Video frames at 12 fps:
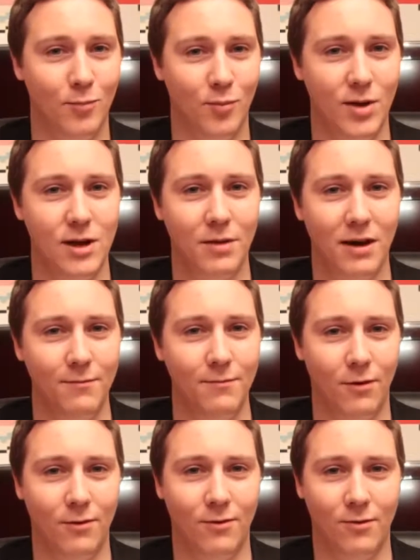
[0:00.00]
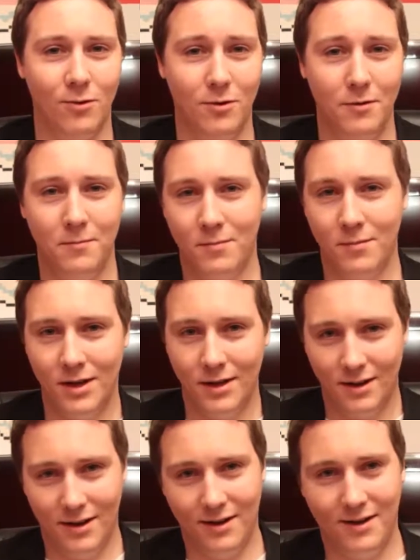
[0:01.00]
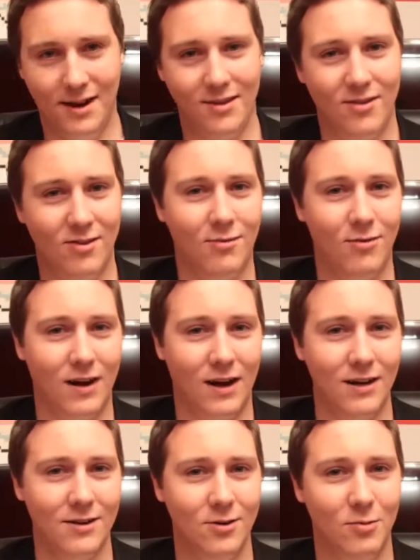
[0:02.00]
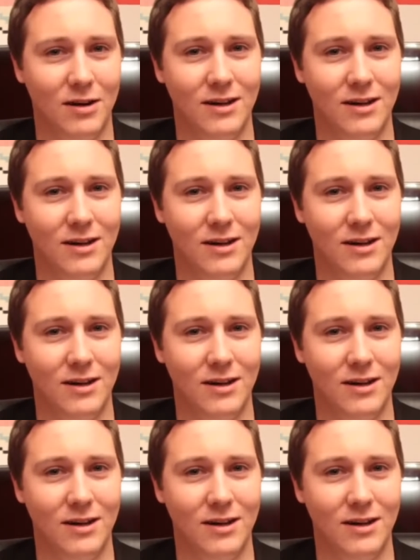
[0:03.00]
ja, beantworten soll. Das ist Frage Nummer